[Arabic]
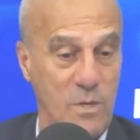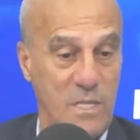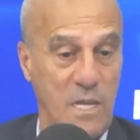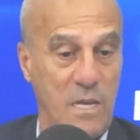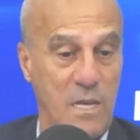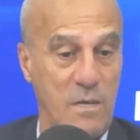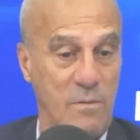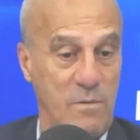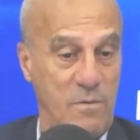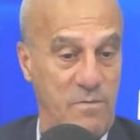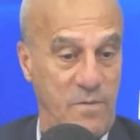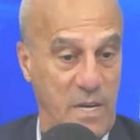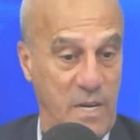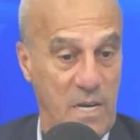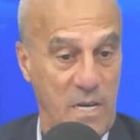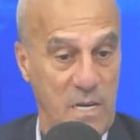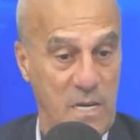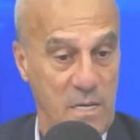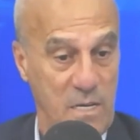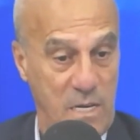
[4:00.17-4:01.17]

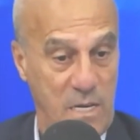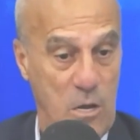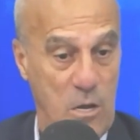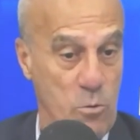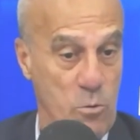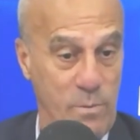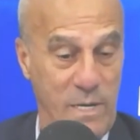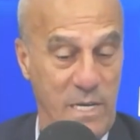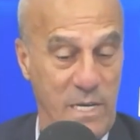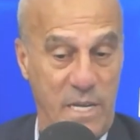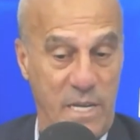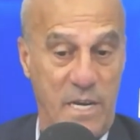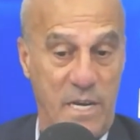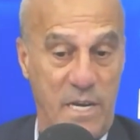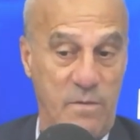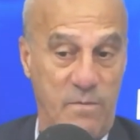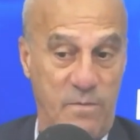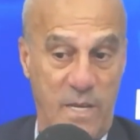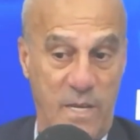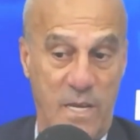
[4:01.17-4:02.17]
الفريق القومي اللي
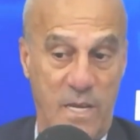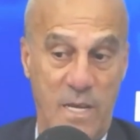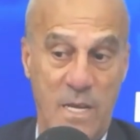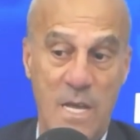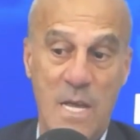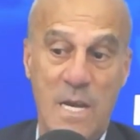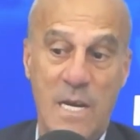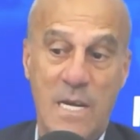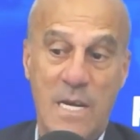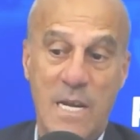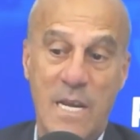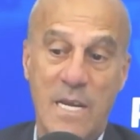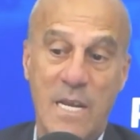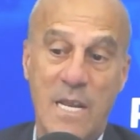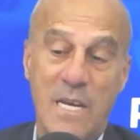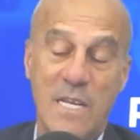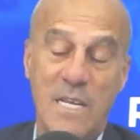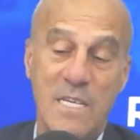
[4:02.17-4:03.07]
راني فيه لان